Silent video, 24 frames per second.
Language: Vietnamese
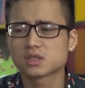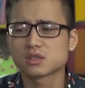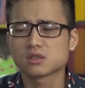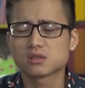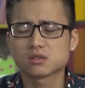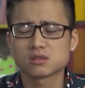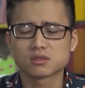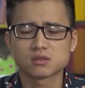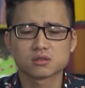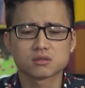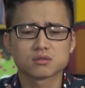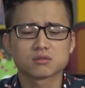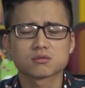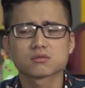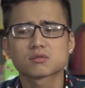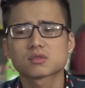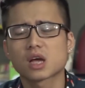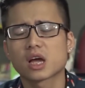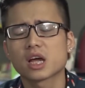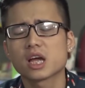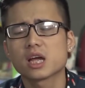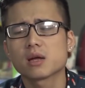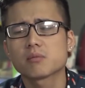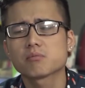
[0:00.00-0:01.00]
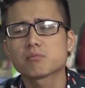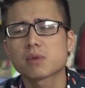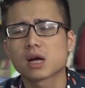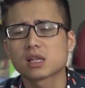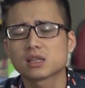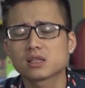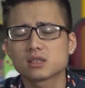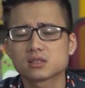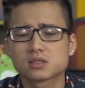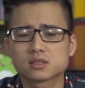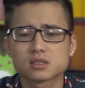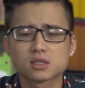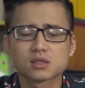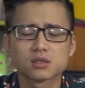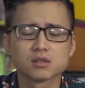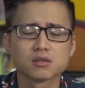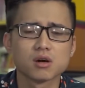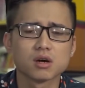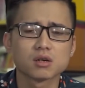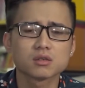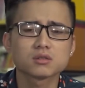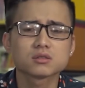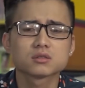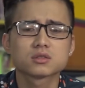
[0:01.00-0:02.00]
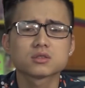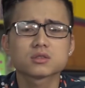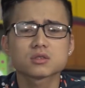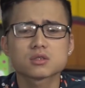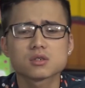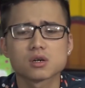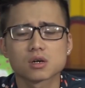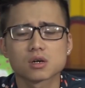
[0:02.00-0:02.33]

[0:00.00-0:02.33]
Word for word: thì cả em bán thịt xiên nướng ở trước